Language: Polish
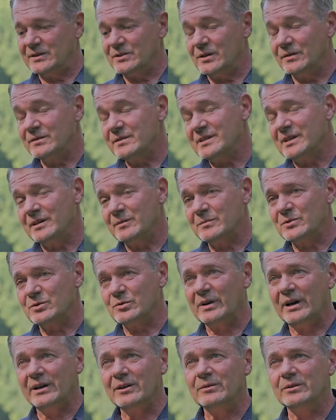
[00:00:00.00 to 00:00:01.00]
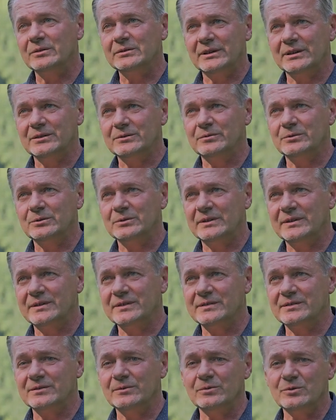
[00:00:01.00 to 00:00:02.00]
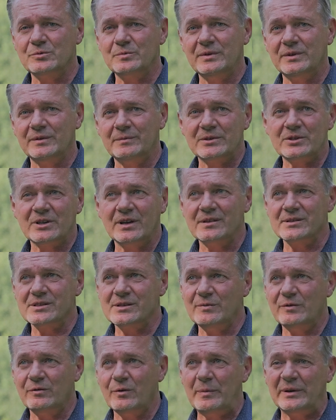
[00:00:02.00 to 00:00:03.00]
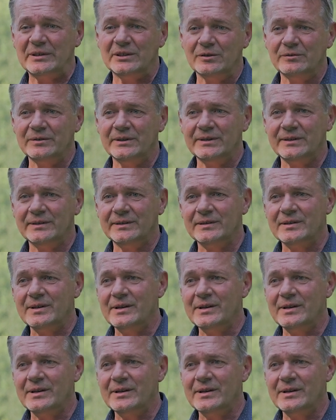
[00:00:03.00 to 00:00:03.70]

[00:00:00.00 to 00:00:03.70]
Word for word: Też oni sami szukają kontaktów tutaj z ludźmi mieszkającymi w Opatowie,